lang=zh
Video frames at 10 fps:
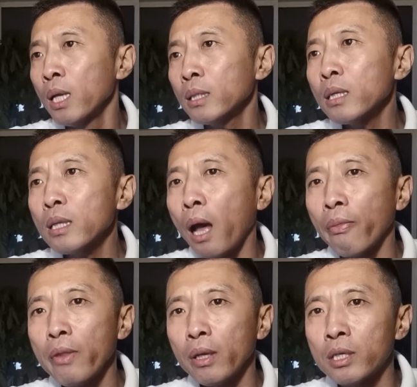这
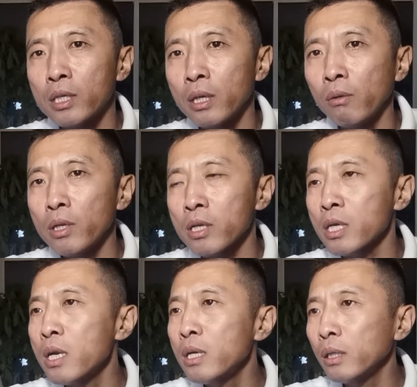男的只要你
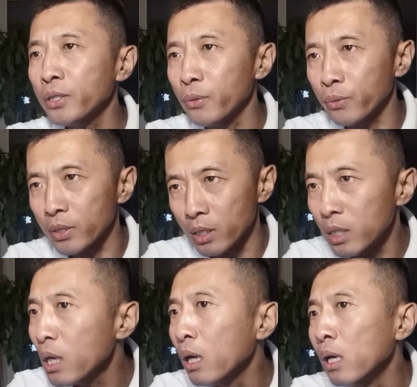身上有一
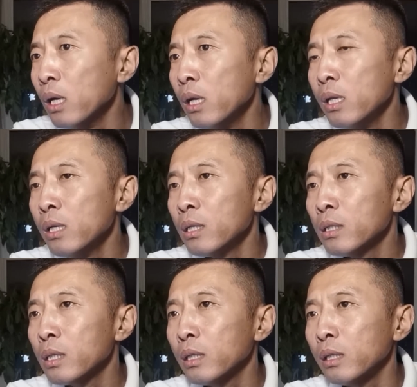项
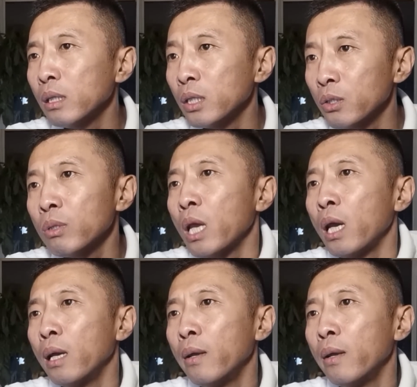这个优点，